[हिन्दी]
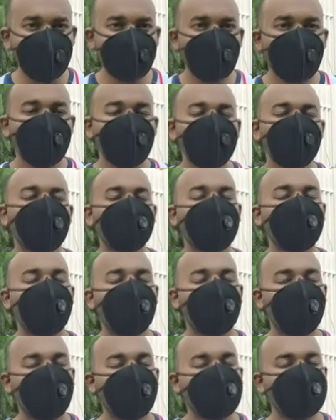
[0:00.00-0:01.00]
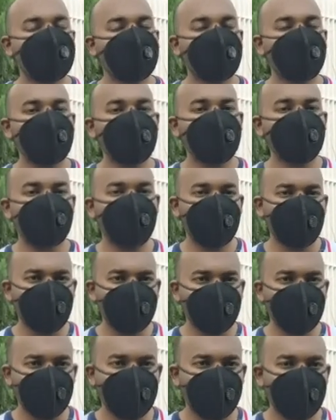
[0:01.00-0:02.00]
जो कि गाइडलाइंस के
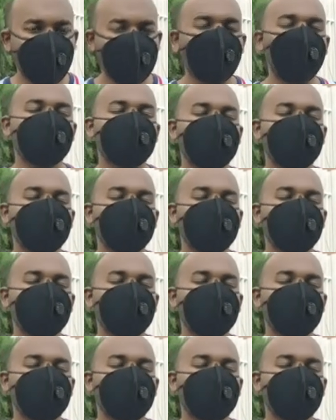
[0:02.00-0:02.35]
अगेंस्ट